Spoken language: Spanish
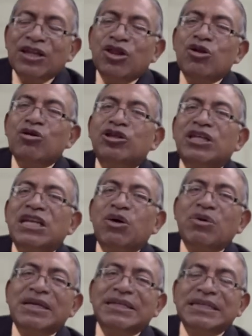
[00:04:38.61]
Dios tiene
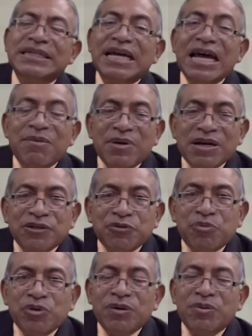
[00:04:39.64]
una señal para su
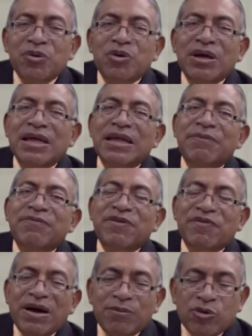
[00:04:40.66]
pueblo,
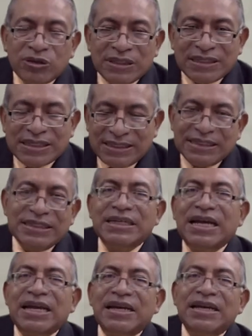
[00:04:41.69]
vivamos esa
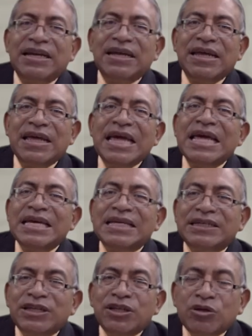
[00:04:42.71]
señal. Y
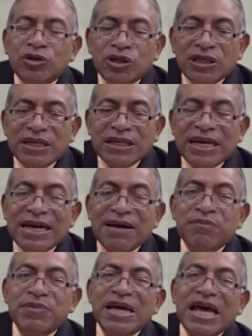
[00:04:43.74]
si Dios tiene que
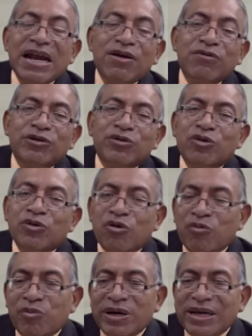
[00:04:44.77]
cambiar nuestro
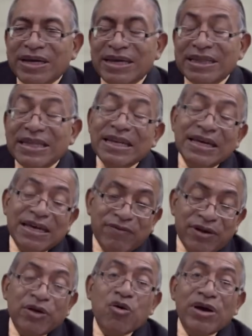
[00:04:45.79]
nombre, que tiene que
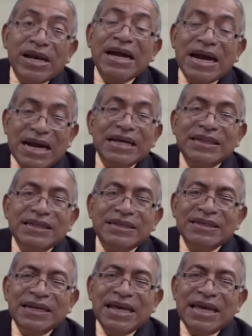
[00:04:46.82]
ver con el
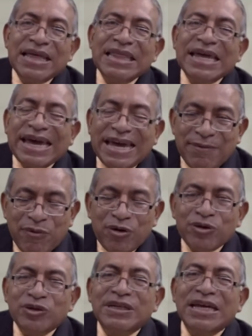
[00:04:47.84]
carácter,
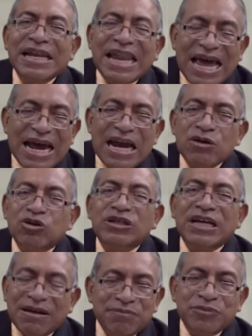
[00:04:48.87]
Dejémonos que Él haga los
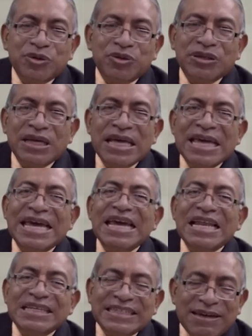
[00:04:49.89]
cambios.
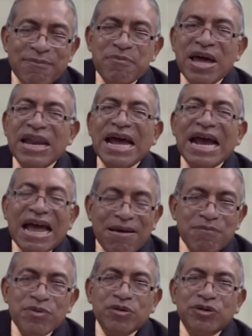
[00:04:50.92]
Él siempre hará
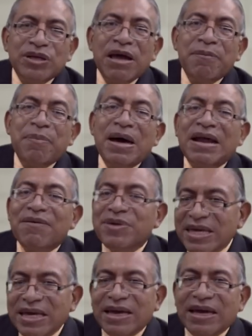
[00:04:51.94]
cambios para
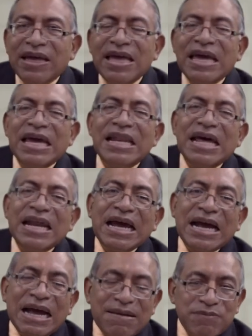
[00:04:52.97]
bien. Él
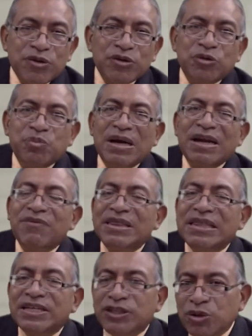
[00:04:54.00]
hará cambios para
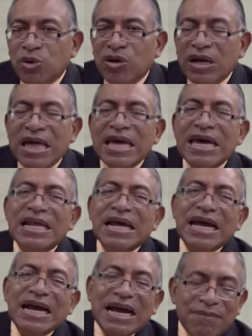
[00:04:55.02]
bendición. Él
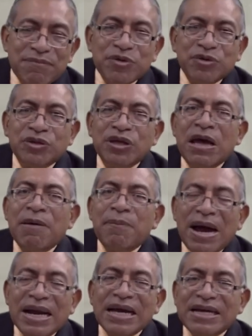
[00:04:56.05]
hará cambios
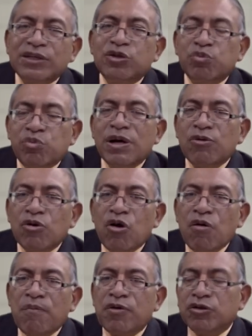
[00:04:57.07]
para que su pueblo
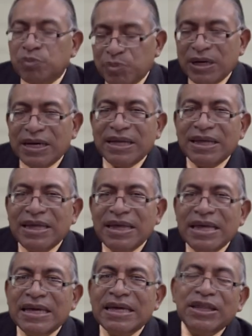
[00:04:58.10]
prospere.
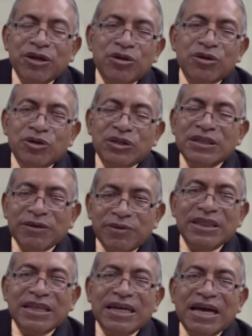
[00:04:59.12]
Que Dios te
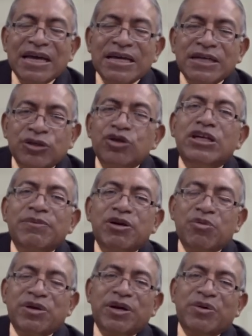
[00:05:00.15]
bendiga. Soy
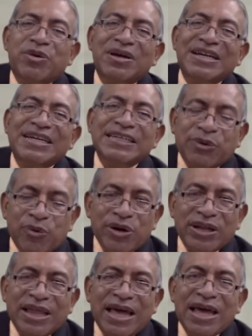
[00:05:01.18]
Ebrolero.
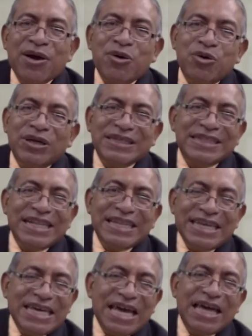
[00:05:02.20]
Recuerda, hoy es el
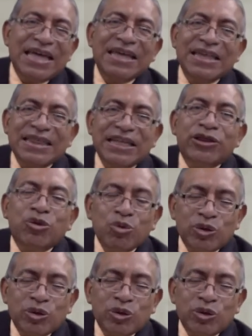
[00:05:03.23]
día de tu